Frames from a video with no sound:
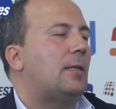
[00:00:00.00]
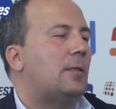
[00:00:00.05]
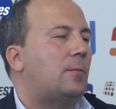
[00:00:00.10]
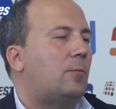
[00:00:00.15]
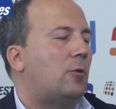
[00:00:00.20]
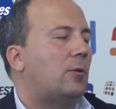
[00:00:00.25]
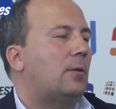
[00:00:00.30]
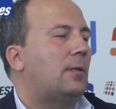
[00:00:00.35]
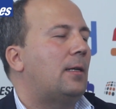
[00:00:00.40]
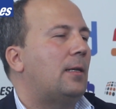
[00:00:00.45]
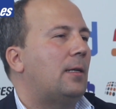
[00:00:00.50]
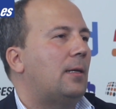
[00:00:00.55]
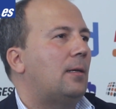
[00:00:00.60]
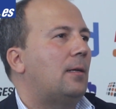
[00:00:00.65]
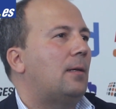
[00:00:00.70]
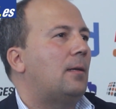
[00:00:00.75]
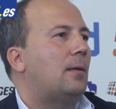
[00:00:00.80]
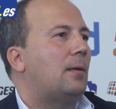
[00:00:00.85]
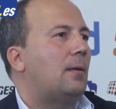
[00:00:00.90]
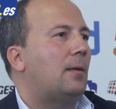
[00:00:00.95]
transporte
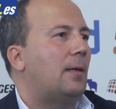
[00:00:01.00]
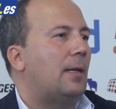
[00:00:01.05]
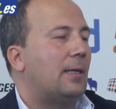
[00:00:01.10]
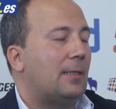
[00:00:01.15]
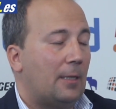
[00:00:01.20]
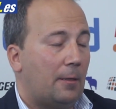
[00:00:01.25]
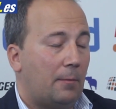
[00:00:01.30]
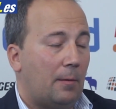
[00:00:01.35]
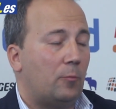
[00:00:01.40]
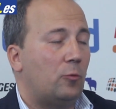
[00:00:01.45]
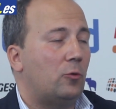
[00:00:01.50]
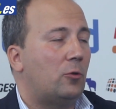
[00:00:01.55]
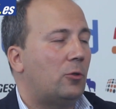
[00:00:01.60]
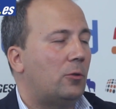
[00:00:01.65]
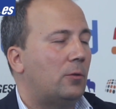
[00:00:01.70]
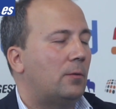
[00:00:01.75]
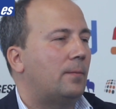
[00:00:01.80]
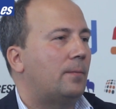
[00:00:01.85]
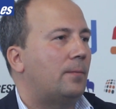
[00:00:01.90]
le, le sirve mucho.